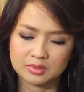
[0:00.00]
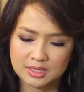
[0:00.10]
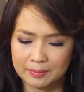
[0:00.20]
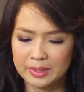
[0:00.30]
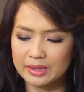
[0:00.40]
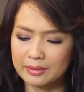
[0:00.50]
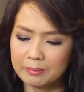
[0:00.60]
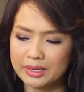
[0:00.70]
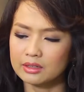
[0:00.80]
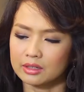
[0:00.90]
จะไม่
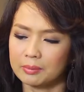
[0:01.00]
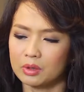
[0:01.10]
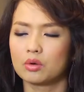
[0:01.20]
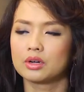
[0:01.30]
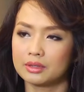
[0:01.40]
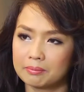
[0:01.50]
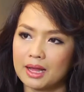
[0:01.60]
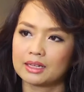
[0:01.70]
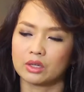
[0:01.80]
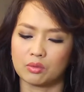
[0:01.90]
ไม่ถึงกับลงลึก
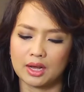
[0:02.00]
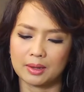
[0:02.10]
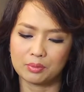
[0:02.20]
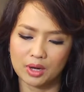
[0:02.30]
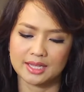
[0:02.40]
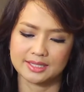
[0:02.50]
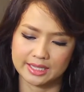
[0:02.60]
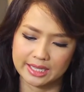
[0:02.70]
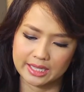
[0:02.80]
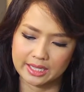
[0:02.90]
มากแต่ว่าผู้อ่านจะ
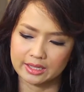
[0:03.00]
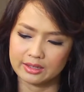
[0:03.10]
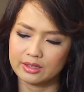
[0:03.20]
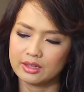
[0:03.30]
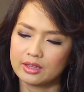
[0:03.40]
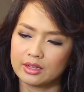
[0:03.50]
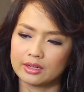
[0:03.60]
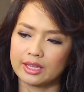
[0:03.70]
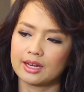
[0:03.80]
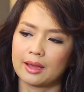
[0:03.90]
ได้
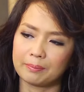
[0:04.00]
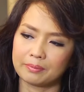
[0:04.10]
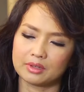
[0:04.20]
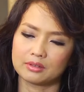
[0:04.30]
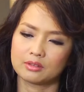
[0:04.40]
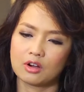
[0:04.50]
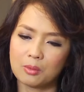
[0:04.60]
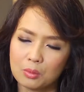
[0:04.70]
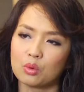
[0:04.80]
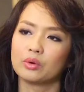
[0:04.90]
ได้รับข้อ
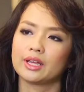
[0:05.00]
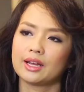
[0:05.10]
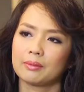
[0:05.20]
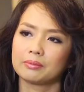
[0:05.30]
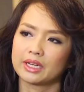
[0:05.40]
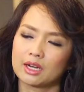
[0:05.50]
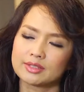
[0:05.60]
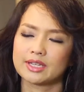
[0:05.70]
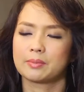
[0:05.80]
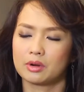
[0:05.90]
มูลได้รับได้เข้า
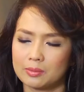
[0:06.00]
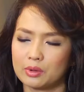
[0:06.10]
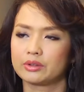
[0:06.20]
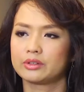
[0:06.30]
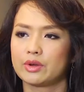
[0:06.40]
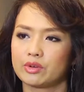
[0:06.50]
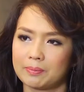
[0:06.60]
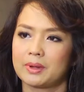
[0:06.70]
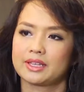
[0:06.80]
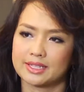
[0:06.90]
ใจบริบทเกี่ยวกับ
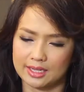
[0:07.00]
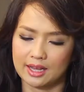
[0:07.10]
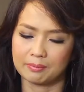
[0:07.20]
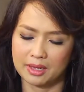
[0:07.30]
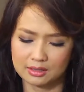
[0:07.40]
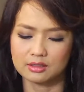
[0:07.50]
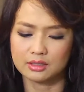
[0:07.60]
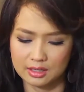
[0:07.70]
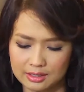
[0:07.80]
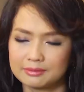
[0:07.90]
ปากีสถานมากขึ้น
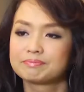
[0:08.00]
นะคะ